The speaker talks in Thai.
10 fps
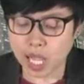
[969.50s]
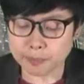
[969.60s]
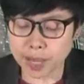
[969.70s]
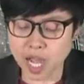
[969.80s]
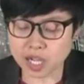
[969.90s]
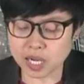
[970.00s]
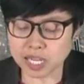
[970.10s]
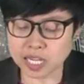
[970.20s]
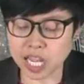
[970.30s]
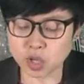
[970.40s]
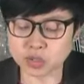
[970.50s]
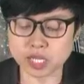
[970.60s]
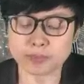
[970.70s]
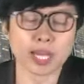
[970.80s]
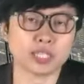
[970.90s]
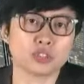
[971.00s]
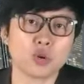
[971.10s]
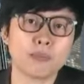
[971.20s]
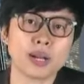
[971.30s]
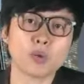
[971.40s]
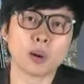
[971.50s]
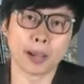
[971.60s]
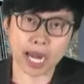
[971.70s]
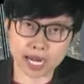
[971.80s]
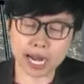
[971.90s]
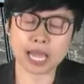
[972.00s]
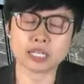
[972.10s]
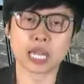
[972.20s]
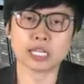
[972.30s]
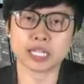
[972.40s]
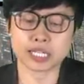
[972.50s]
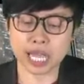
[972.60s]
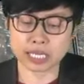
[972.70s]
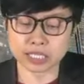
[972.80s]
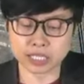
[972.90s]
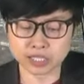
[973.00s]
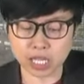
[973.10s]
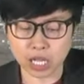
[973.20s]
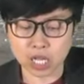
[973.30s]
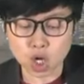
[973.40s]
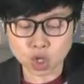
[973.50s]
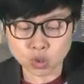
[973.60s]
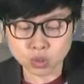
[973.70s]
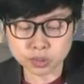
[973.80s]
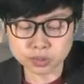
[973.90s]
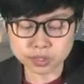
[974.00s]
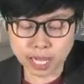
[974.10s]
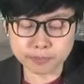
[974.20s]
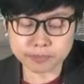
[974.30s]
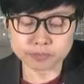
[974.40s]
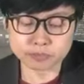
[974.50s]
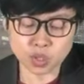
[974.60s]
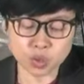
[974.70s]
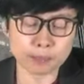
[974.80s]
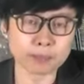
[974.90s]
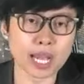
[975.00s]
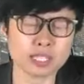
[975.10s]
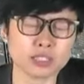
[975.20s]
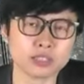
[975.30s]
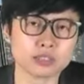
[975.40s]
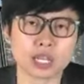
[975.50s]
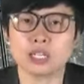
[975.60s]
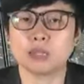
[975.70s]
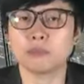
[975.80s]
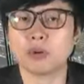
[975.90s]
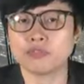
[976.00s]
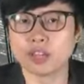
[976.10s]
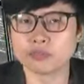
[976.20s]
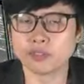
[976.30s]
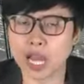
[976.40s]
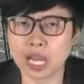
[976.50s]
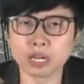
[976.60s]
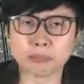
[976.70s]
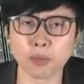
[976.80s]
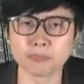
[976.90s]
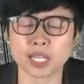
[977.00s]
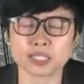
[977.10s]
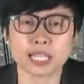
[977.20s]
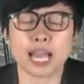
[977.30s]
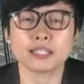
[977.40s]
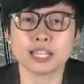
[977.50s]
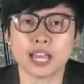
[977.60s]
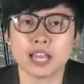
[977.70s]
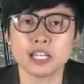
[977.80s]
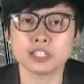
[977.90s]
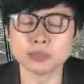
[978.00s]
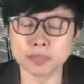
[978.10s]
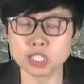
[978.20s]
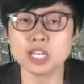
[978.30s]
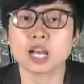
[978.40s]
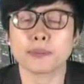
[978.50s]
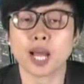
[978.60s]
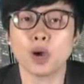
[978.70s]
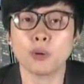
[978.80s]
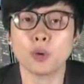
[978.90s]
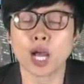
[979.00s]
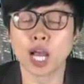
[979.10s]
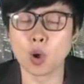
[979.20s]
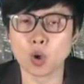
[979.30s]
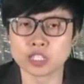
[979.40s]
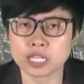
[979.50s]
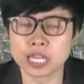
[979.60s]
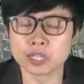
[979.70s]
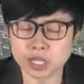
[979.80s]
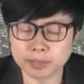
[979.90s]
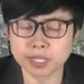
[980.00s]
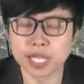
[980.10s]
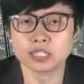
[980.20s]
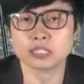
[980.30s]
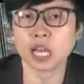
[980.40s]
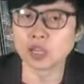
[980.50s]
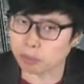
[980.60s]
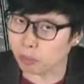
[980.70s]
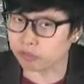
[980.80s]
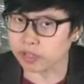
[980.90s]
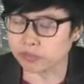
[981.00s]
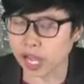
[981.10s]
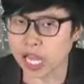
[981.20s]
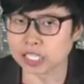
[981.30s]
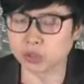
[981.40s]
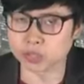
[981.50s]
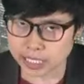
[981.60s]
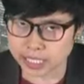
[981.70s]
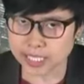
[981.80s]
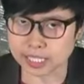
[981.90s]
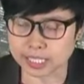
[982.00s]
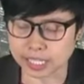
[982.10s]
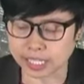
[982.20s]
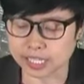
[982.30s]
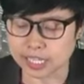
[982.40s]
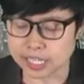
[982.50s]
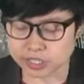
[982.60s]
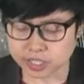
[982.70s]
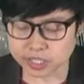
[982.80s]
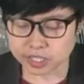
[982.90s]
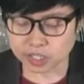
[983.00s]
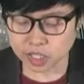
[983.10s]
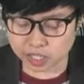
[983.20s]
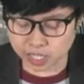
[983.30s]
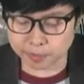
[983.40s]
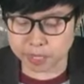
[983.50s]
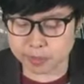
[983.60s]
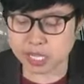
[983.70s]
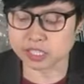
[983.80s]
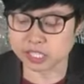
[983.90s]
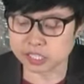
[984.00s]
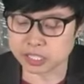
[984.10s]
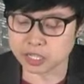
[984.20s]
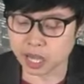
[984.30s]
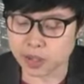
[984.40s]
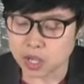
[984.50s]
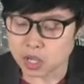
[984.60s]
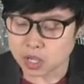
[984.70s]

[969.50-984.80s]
ทางภาครัฐนะเขาเตรียมอัดงบมากกว่าพันล้านนะในการที่จะทำเกี่ยวกับการติดตั้งระบบไฟฟ้าระบบต่างๆเนี่ยซึ่งมันเอื้อกับเขาเพราะว่าเขาก็จะได้รับงานติดตั้งระบบไฟฟ้าตรงนี้นะฮะซึ่งก็จะทำให้ PSCC เนี่ย